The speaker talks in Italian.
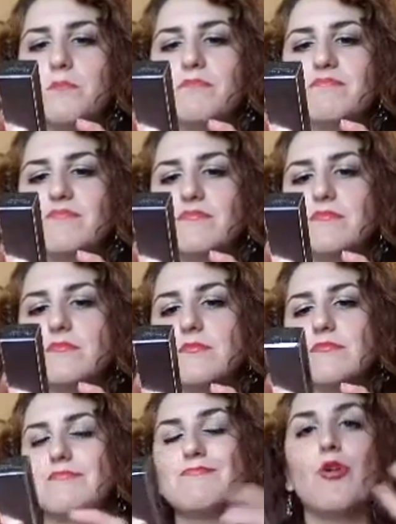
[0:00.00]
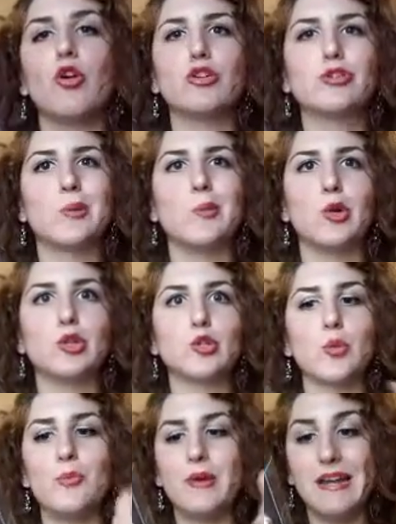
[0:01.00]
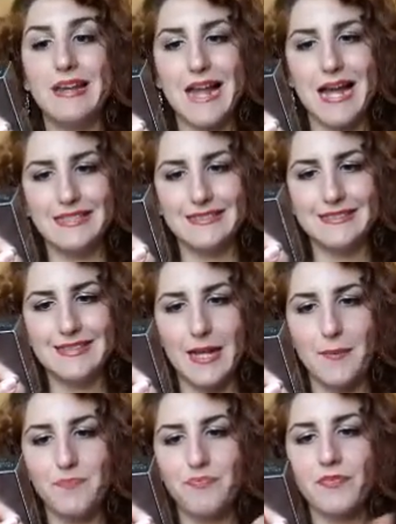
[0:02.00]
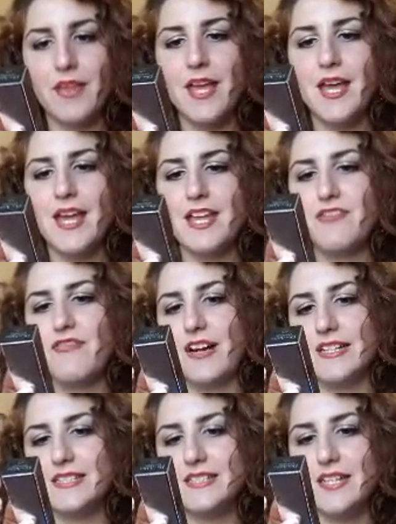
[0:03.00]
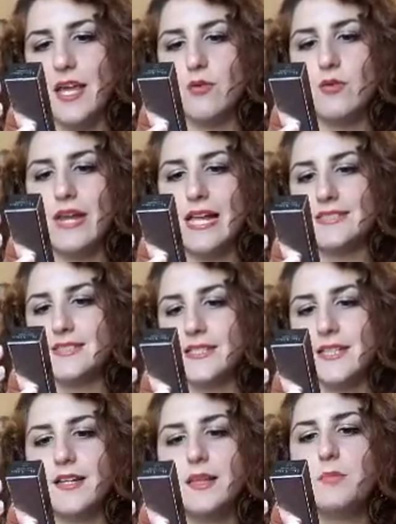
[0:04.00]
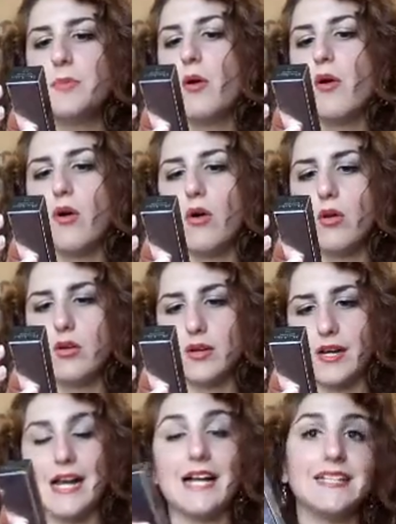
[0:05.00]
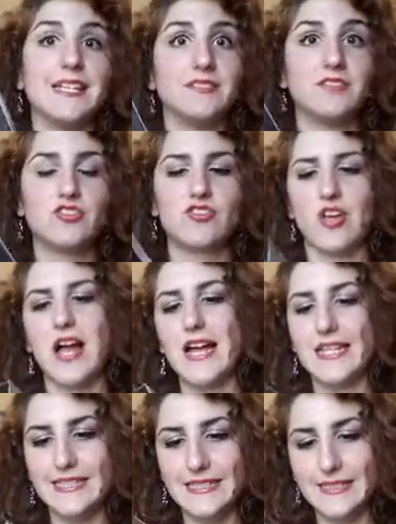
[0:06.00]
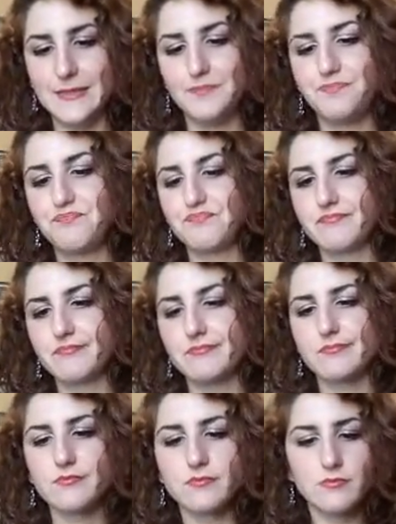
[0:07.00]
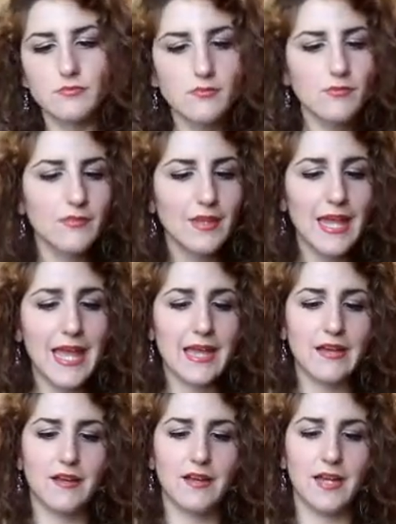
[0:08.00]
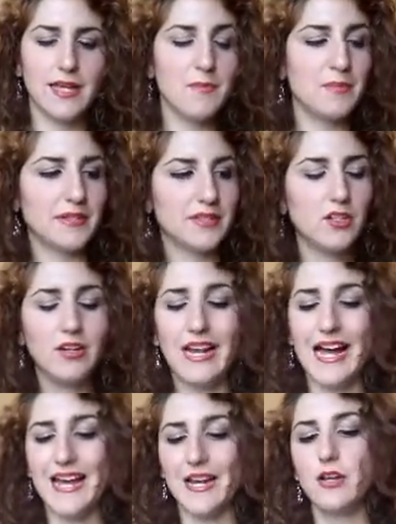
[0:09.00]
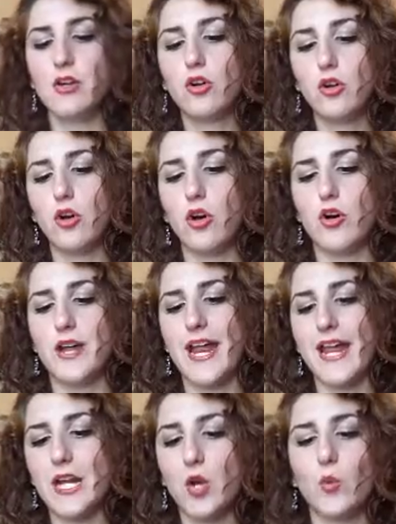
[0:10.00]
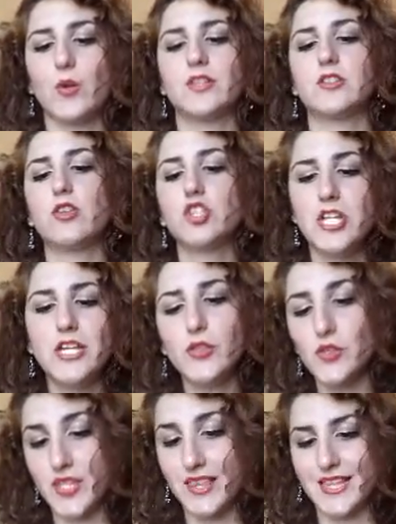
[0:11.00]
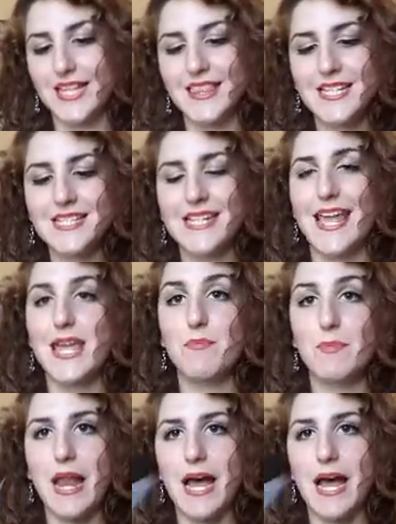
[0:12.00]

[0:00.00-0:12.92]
mm, molto molto brillante infatti è un Lasting Lip Color Radiant Shine e uh, in particolare il colore è il 476